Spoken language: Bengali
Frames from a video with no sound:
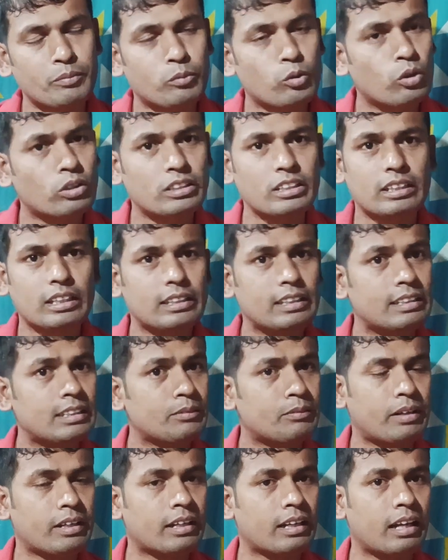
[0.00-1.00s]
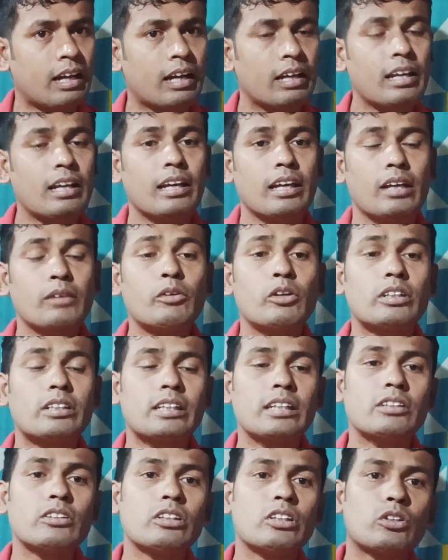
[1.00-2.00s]
বক্তৃতা দিতে পারে না এবং
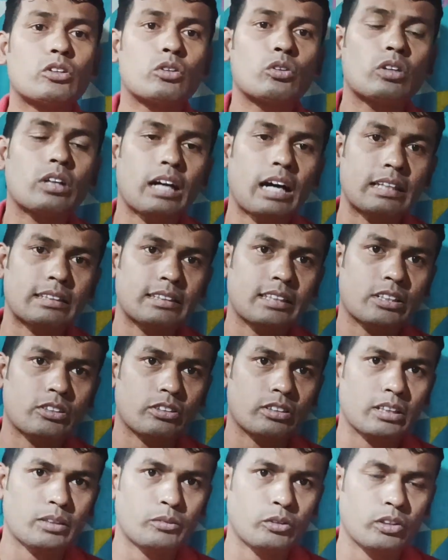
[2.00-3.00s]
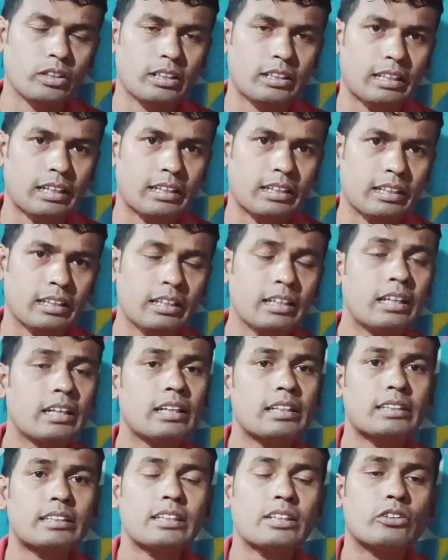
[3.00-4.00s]
সে যদি কোনো কাজের কথা বললে তাকে
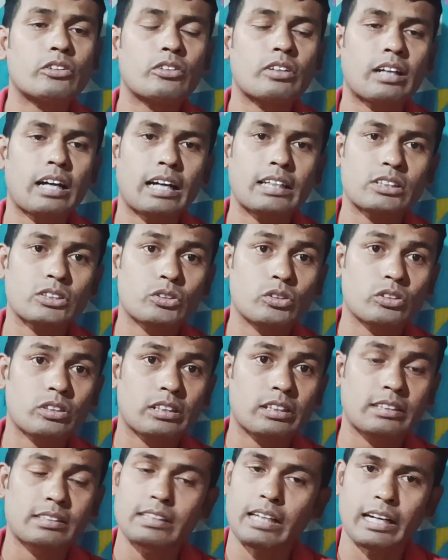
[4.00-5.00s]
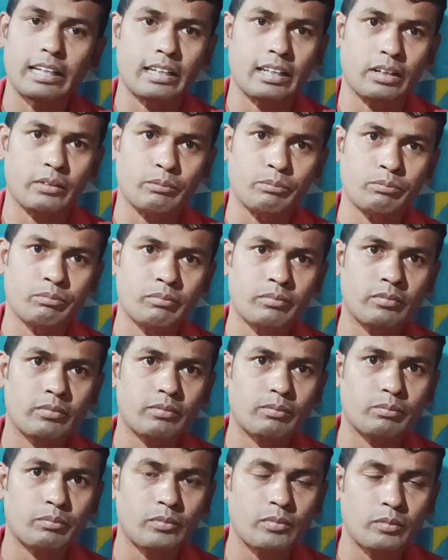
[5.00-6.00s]
সে কোনো কাজ করতে চায় না
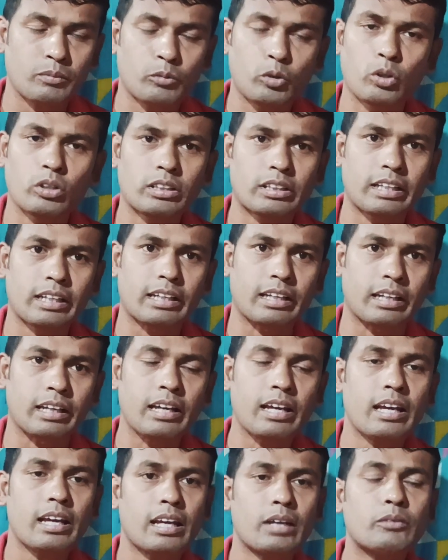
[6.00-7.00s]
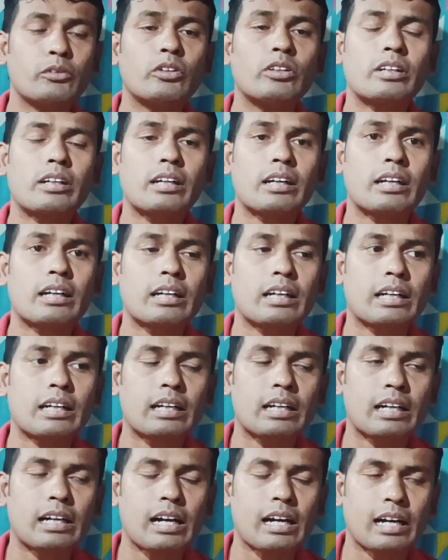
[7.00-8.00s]
মন থেকে এবং
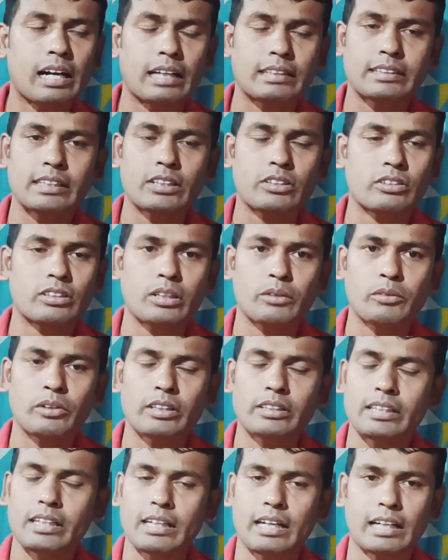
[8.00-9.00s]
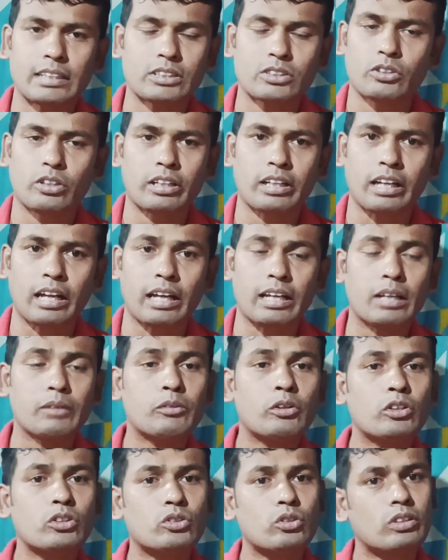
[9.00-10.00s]
কাজের কথা বলে সে কাজ করে না
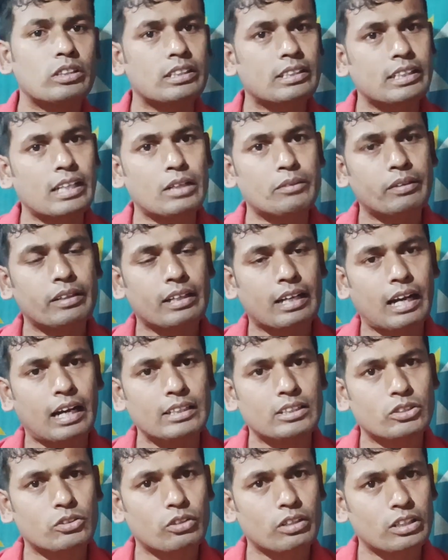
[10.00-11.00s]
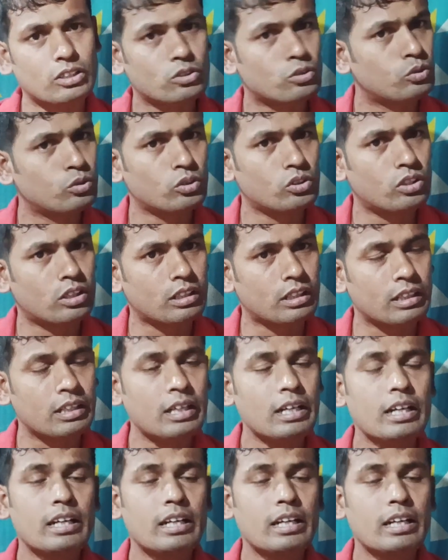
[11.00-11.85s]
এবং যদি সে একবার কাজ করা শুরু করে